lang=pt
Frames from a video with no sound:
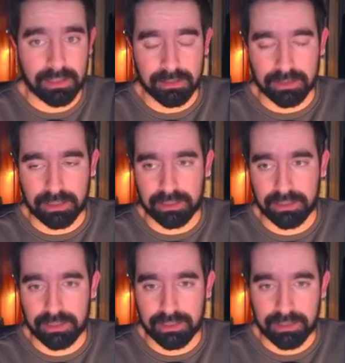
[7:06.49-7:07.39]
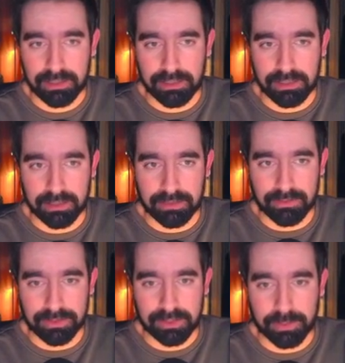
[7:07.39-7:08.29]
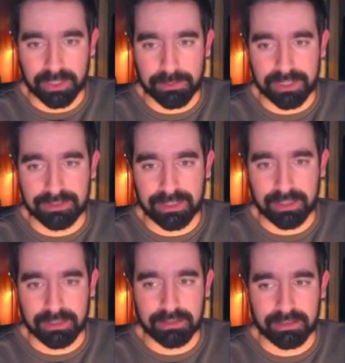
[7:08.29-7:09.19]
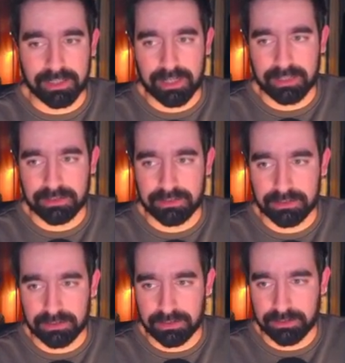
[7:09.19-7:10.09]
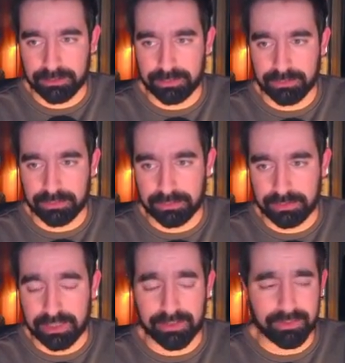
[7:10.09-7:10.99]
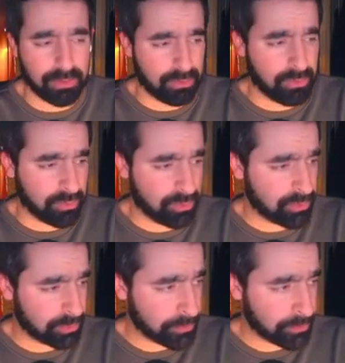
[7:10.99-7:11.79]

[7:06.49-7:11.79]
Okay? Uh, vocês podem pesquisar na, na net, por, até foi um dos